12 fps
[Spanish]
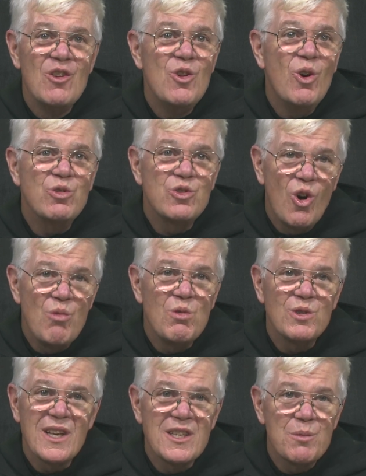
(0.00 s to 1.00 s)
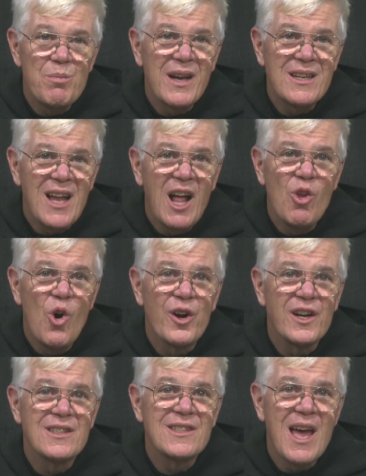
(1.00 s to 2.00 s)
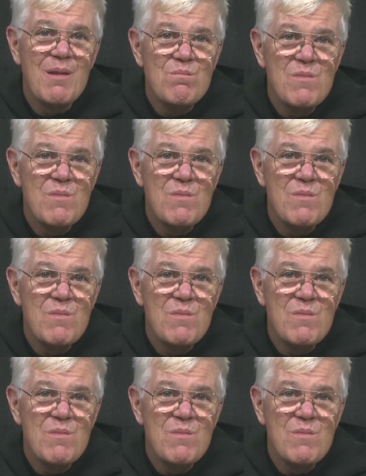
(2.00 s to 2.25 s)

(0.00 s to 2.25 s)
No somos espectadores que